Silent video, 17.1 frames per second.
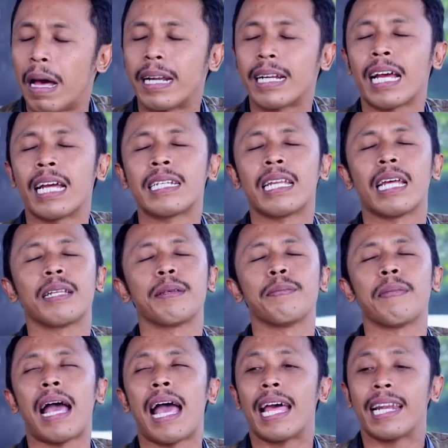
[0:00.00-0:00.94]
Barengan dari
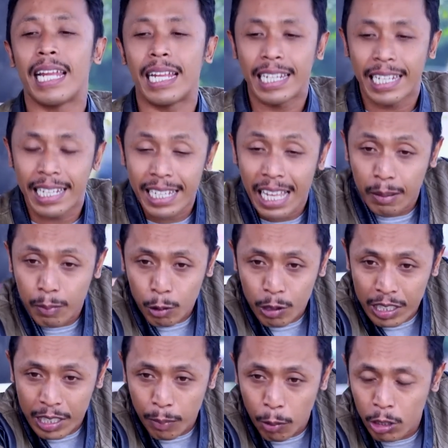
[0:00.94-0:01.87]
mana nih? Lihat
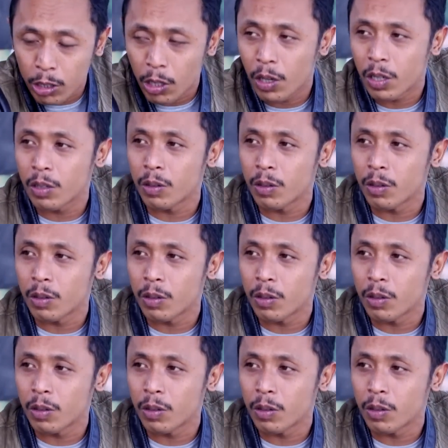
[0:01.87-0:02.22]
posisi motor